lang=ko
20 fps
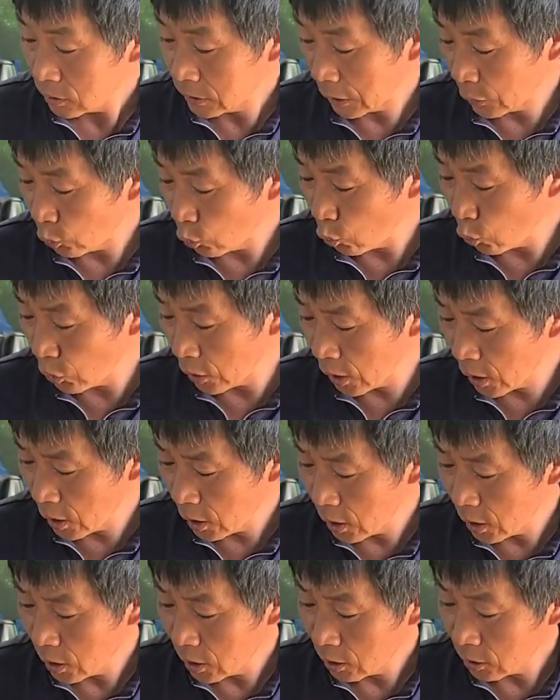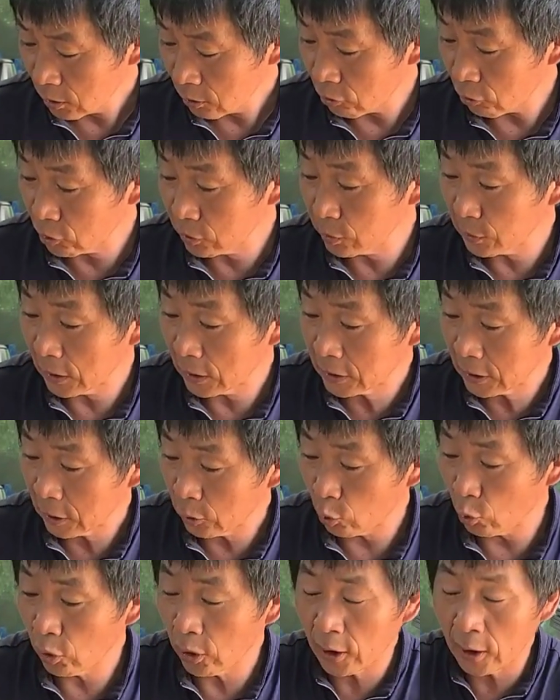자 요런 게 그렇습니다. 자
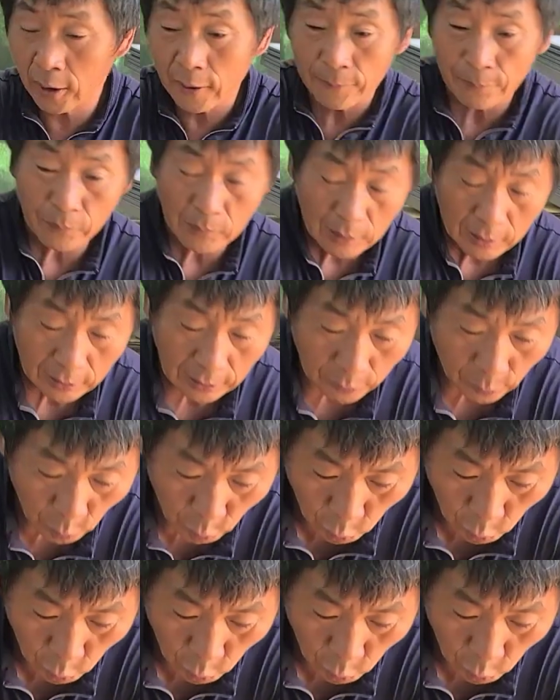요런 게 자